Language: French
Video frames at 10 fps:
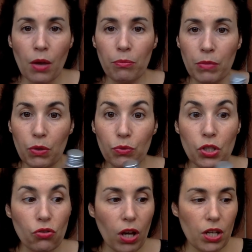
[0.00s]
Mais oui,
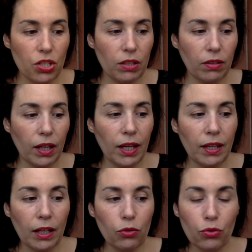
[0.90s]
je rachèterai.
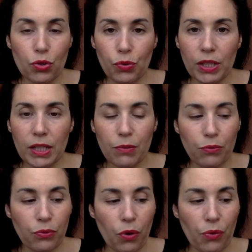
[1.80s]
Il y a d'autres huiles qui me
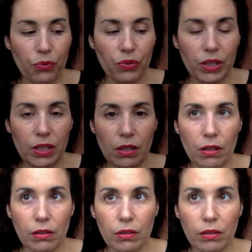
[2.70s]
font envie
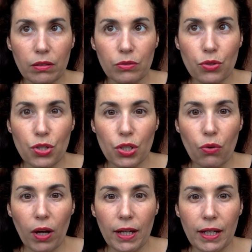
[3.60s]
euh, de chez
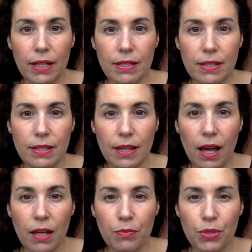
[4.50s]

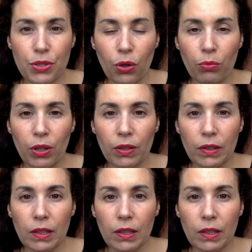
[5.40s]
Oracassia, il me semble